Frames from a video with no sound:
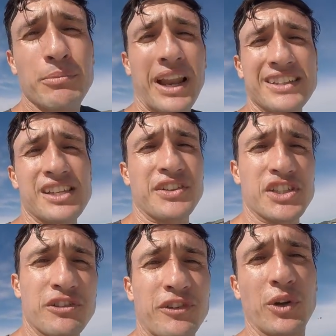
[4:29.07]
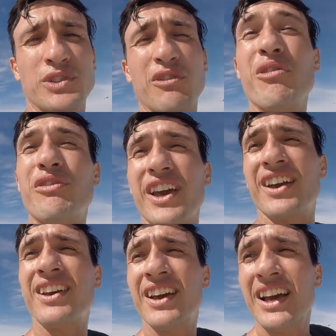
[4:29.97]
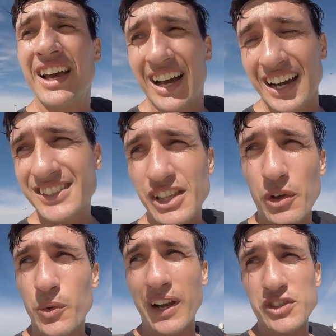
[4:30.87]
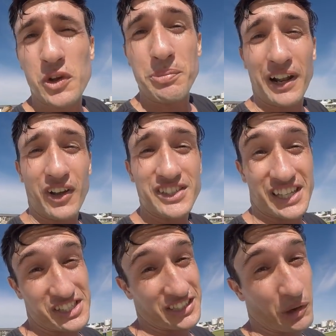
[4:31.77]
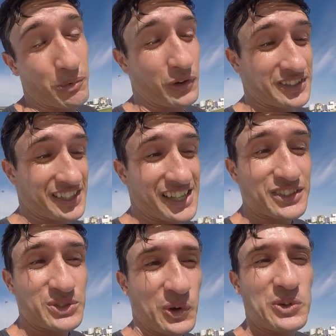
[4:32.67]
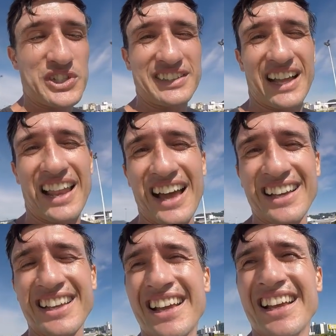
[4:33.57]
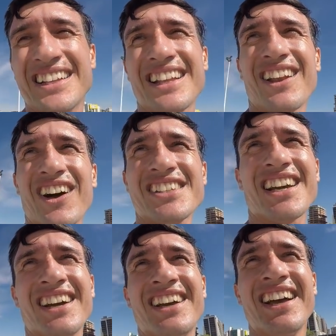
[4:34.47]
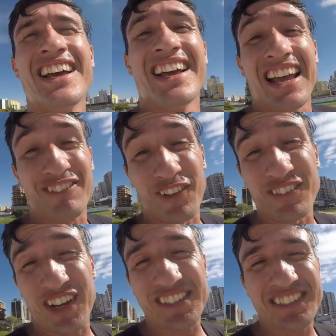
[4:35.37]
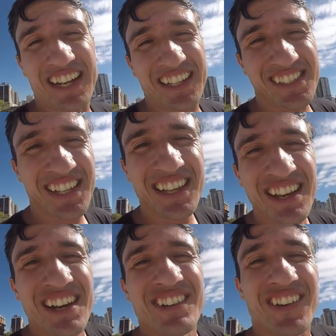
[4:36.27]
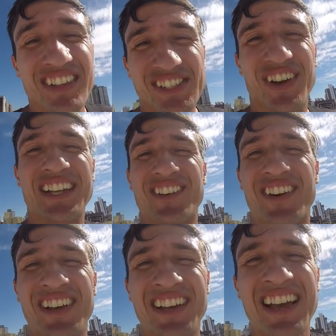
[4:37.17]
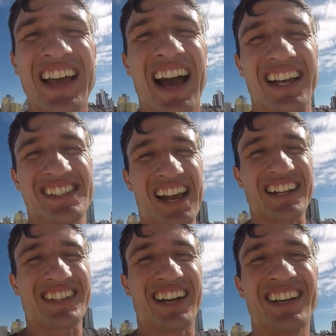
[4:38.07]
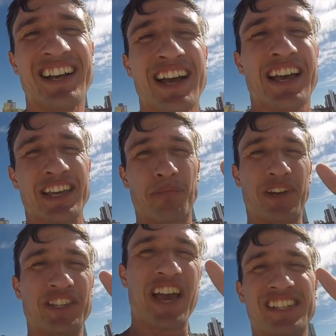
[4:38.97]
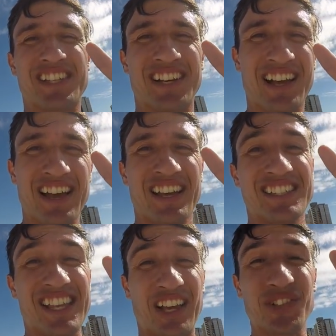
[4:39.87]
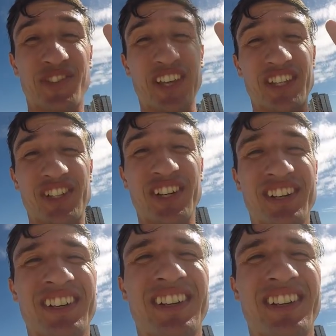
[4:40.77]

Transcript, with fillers: blind savana de front. Então vamos ver, antes de eu e o Alisson ir pra loja, que a gente já tá um pouco atrasado, o Toco já tá lá na loja. Ele falou melhor de três. Vamos ver se o Alinho acerta e aprende essa, segue no vídeo.